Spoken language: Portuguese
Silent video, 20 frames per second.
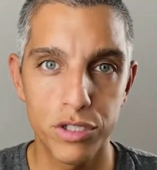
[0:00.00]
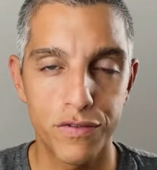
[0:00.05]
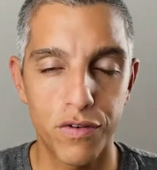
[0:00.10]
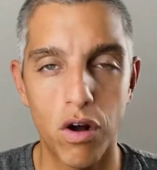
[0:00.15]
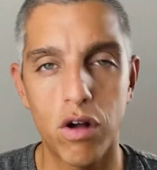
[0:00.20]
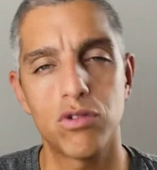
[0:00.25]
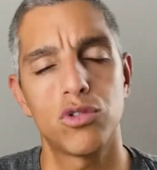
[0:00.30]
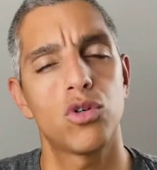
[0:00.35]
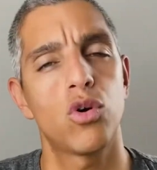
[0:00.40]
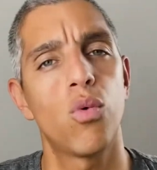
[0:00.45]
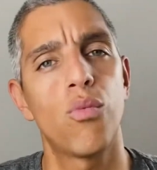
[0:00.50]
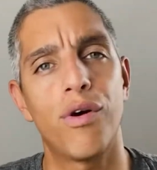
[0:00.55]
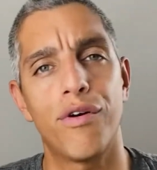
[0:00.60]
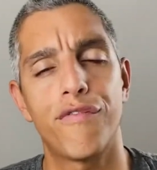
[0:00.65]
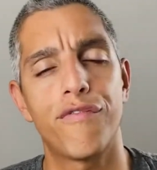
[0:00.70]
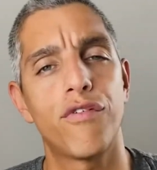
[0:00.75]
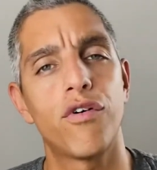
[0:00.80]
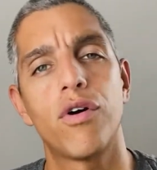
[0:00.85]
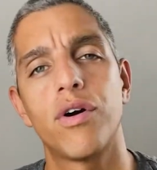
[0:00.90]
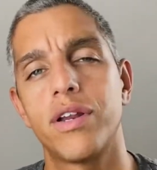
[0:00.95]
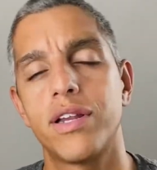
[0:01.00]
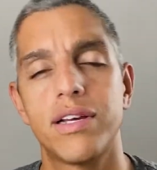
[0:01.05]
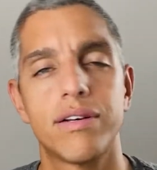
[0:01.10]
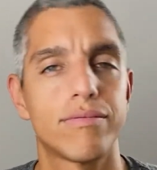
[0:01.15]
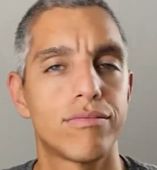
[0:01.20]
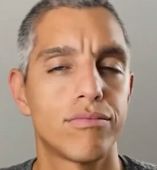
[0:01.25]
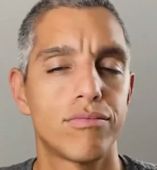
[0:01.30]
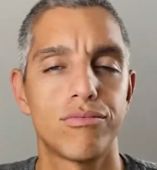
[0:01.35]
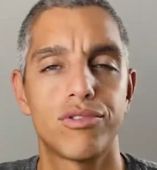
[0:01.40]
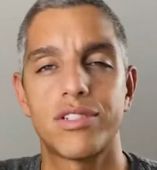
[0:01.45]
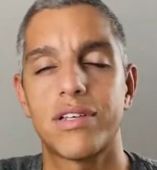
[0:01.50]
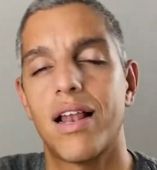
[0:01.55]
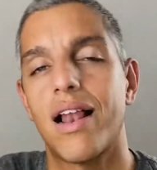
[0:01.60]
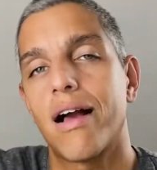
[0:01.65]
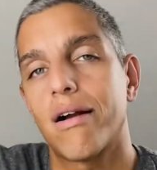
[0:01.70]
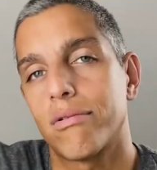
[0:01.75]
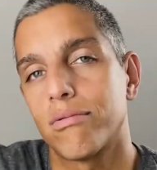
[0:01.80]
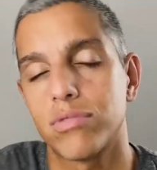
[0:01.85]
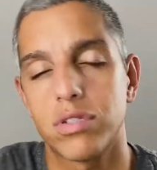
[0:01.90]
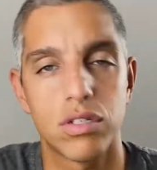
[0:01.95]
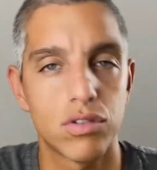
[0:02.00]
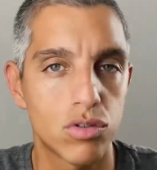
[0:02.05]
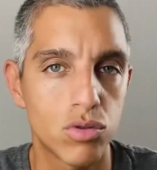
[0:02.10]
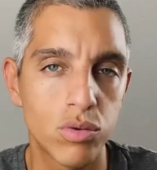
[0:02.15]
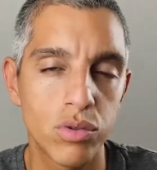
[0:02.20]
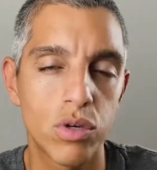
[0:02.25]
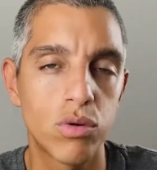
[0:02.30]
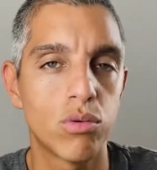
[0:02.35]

fotos com o iPhone, com, sei lá, com o Samsung,